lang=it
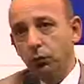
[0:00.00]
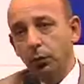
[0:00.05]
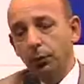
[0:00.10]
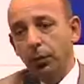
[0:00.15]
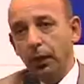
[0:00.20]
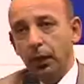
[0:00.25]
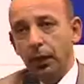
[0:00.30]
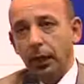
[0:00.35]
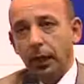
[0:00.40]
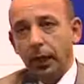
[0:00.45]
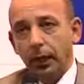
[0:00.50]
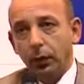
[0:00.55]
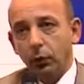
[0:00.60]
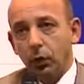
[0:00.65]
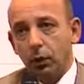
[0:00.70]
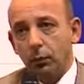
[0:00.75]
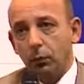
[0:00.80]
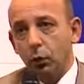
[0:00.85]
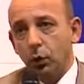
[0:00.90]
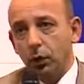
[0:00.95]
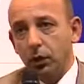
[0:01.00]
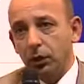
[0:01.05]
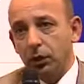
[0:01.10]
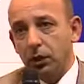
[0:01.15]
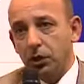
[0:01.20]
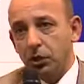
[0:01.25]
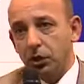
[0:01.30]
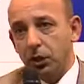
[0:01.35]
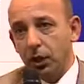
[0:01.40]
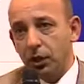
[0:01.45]
parlare con il Booking
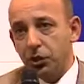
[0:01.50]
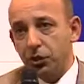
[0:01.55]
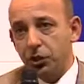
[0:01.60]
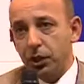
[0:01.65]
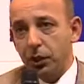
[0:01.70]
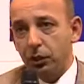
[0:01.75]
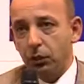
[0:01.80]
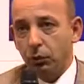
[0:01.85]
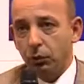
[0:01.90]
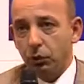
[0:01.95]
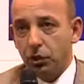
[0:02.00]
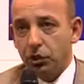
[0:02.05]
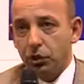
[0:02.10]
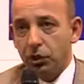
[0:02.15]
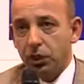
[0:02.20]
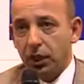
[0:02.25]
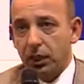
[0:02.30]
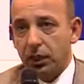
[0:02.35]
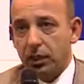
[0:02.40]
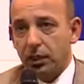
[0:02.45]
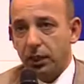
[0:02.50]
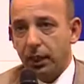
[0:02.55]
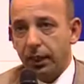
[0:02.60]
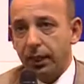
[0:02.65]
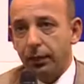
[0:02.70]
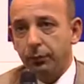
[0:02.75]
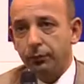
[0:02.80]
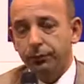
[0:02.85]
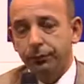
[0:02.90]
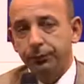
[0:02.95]
Digital 5 o Digital
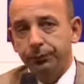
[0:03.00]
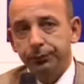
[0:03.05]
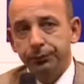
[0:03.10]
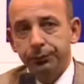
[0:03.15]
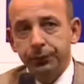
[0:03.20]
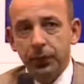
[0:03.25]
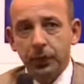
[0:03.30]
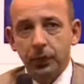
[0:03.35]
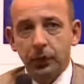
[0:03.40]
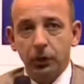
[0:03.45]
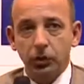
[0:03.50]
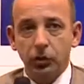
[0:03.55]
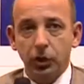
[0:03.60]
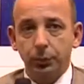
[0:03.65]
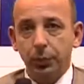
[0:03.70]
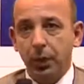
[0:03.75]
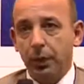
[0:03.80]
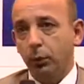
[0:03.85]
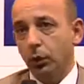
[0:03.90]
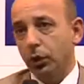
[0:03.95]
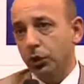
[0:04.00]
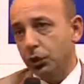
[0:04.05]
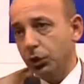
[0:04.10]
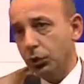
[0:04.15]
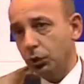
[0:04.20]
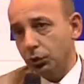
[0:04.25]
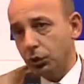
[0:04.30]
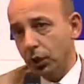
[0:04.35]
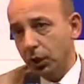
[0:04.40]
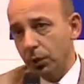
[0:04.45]
6, sappiamo che ci
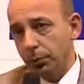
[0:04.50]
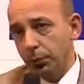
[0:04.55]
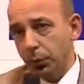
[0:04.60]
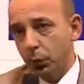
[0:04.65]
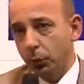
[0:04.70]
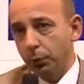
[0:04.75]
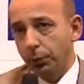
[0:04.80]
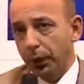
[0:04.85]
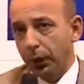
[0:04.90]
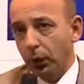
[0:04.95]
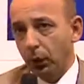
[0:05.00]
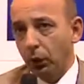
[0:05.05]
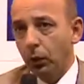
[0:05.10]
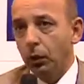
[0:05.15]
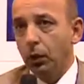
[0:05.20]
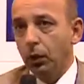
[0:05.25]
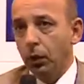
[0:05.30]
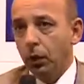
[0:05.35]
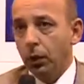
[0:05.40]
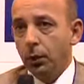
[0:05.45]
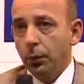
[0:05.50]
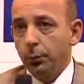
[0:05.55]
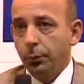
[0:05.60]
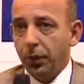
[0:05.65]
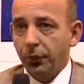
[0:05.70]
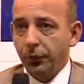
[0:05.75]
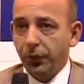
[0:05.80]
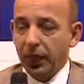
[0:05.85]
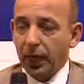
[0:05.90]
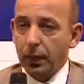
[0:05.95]
costa di più, però
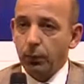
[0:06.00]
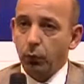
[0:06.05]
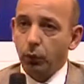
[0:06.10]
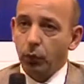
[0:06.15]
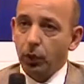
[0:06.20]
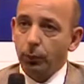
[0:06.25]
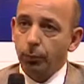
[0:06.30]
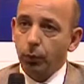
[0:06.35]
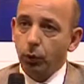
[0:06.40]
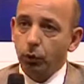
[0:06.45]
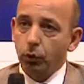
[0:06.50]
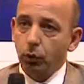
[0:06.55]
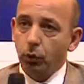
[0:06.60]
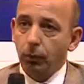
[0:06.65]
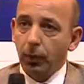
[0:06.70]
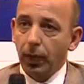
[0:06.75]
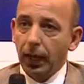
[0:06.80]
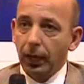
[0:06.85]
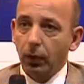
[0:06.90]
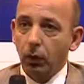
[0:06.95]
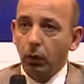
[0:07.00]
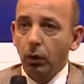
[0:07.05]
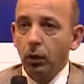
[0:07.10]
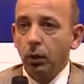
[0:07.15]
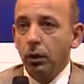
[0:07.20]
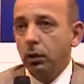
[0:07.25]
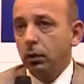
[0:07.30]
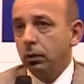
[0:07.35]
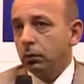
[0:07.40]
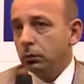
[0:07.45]
preferiamo un rapporto
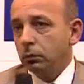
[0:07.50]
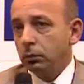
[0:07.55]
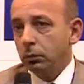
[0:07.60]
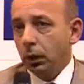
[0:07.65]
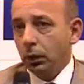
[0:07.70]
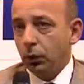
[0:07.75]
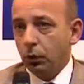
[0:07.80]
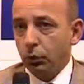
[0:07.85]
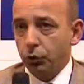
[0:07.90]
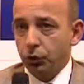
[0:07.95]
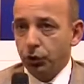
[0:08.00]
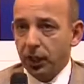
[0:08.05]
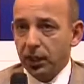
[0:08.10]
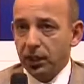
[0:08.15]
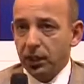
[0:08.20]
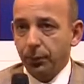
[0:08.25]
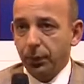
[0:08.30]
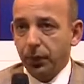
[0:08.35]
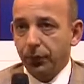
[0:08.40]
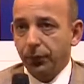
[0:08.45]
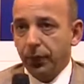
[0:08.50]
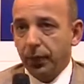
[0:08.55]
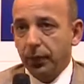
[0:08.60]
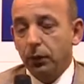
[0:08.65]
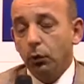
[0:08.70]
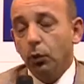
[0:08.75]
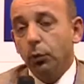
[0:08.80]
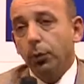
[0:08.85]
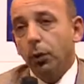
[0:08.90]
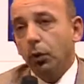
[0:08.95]
umano una conoscenza
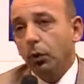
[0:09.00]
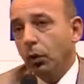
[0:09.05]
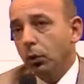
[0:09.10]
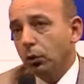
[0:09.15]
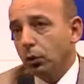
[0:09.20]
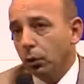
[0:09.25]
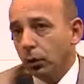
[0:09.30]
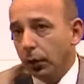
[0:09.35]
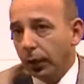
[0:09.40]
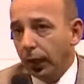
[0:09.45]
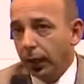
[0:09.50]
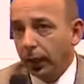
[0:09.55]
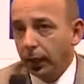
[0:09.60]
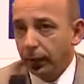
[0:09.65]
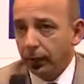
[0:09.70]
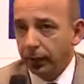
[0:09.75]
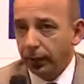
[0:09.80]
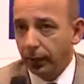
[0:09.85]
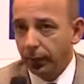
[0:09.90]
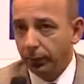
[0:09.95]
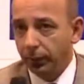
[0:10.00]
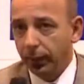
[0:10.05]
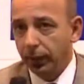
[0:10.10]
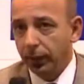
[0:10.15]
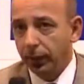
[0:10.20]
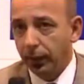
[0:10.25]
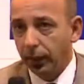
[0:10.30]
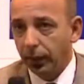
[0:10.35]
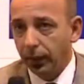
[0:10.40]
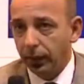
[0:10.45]
perfetta del prodotto che
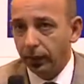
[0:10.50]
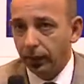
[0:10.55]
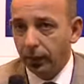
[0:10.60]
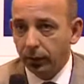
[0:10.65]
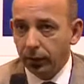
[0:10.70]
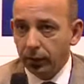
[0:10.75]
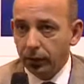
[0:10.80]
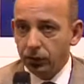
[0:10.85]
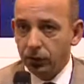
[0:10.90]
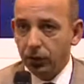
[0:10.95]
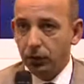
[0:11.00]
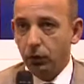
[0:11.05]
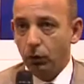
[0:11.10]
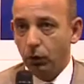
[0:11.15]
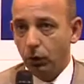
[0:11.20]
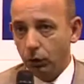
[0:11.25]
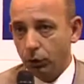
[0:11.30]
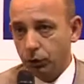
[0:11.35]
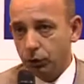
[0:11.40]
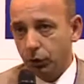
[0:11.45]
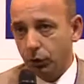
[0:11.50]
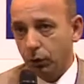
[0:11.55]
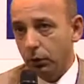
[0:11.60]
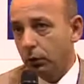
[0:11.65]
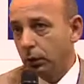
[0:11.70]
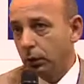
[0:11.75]
chiaramente, eh, essendo nostro